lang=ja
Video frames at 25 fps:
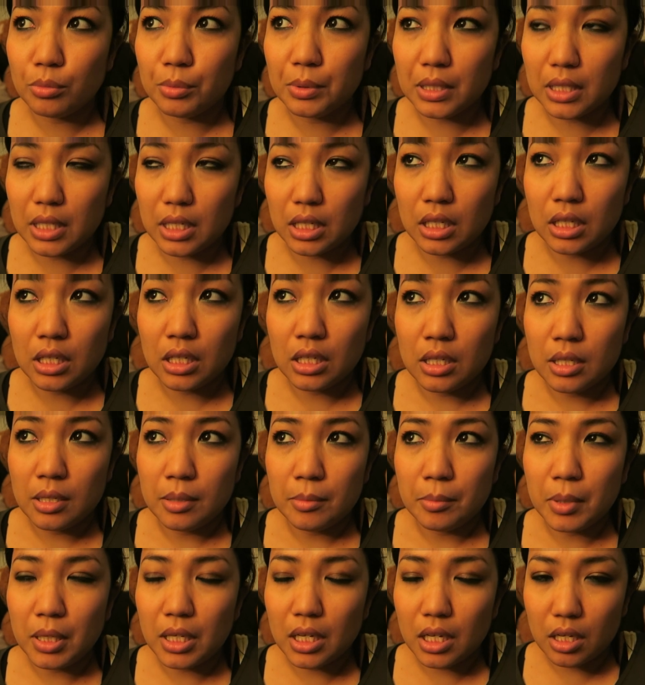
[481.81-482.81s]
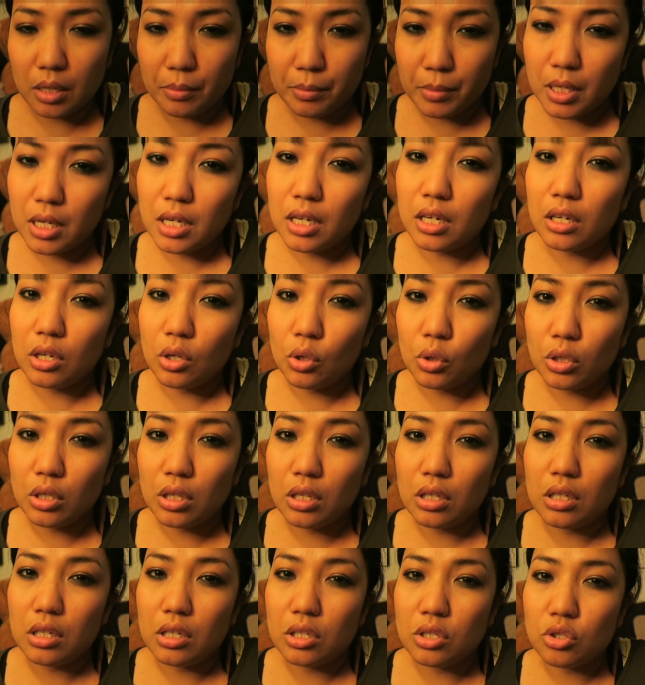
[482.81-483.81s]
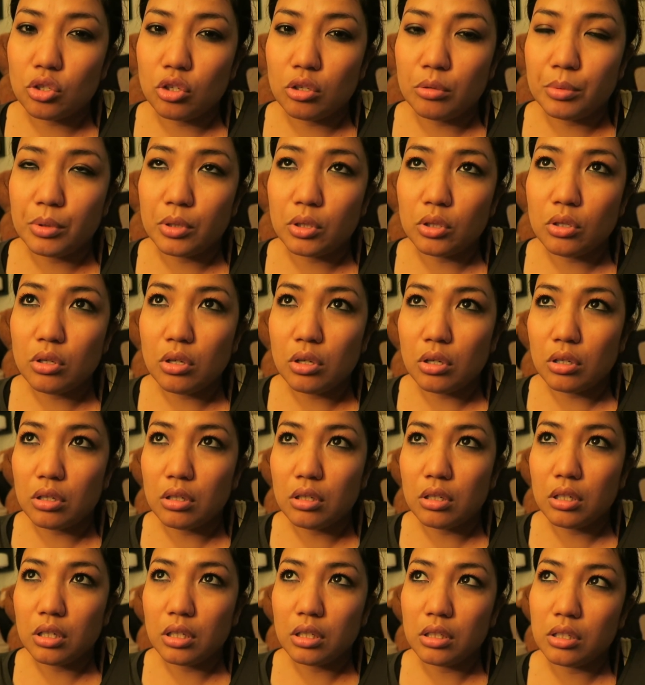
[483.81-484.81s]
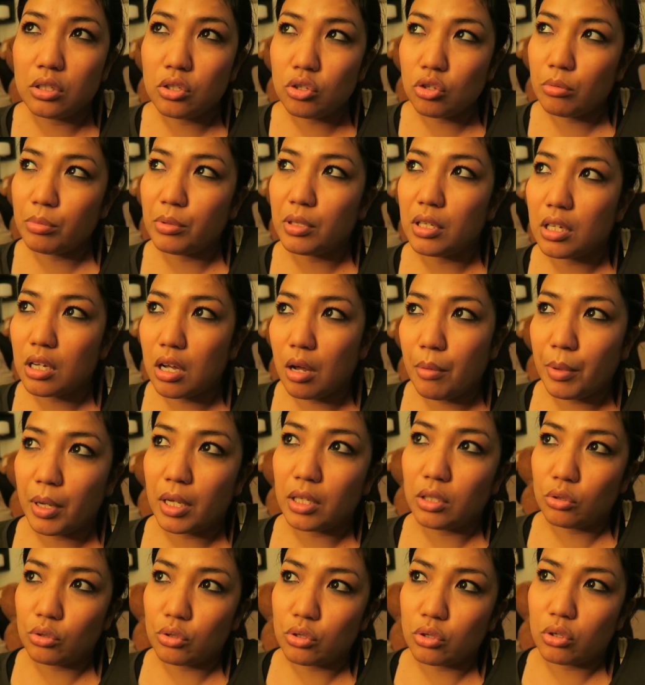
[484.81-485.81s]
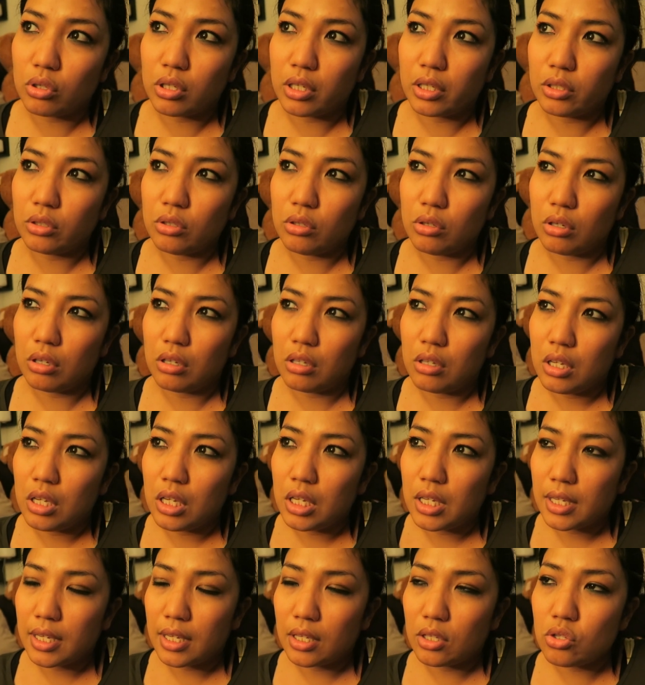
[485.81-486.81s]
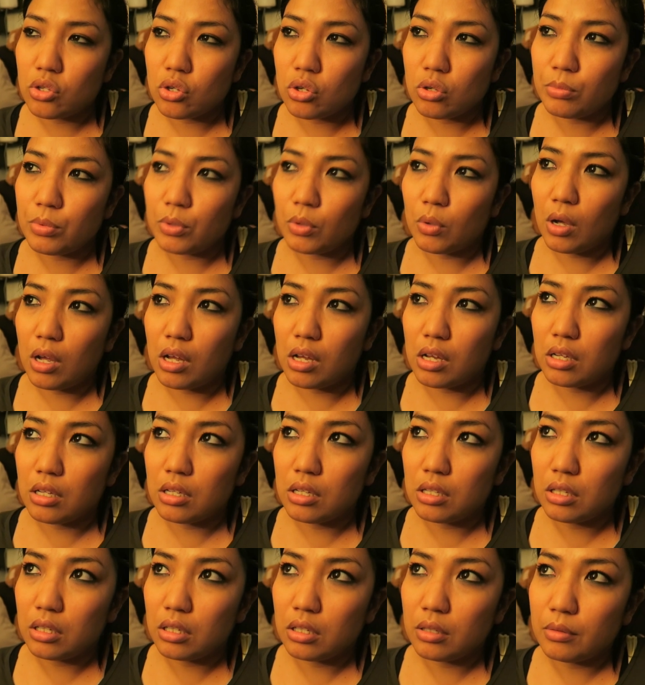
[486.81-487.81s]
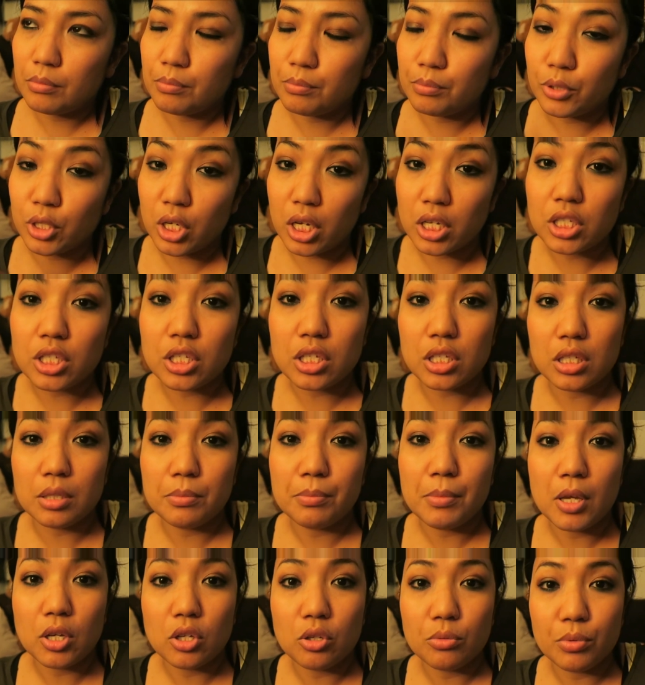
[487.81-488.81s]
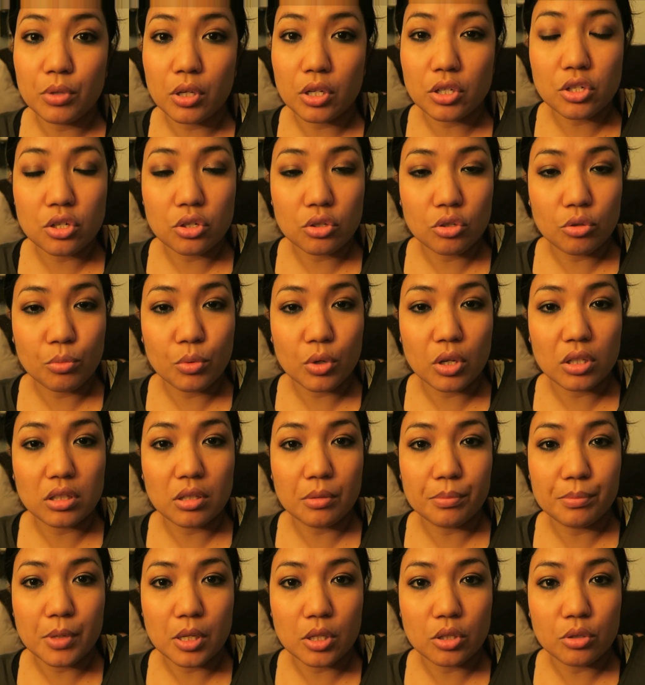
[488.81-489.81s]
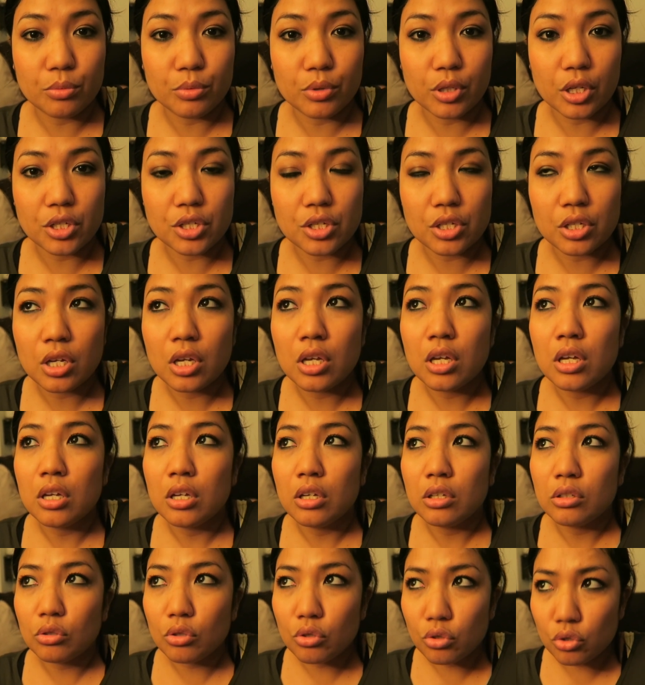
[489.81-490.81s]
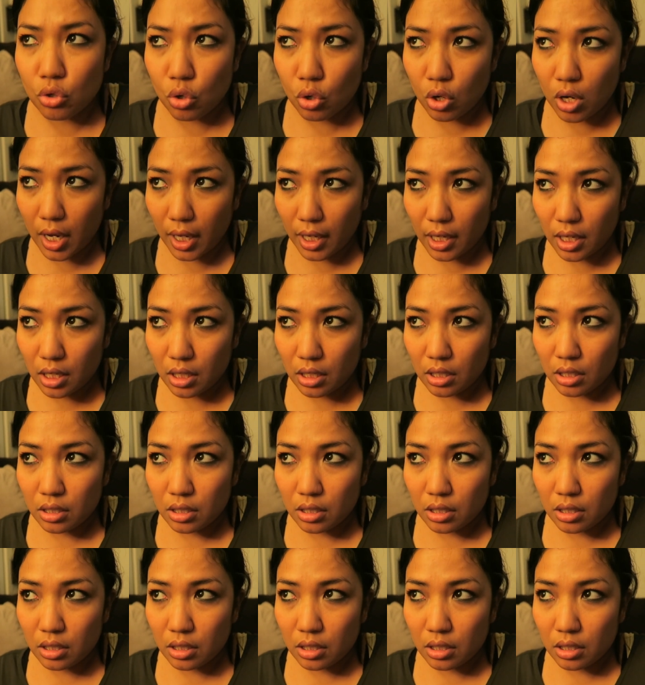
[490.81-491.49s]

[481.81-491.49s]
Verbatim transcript: 曜日にみんなが見れるように、日曜日と、日曜日にカバンの紹介と、月曜日はブラシ、メイクブラシ、昨日もらったメイクブラシの紹介。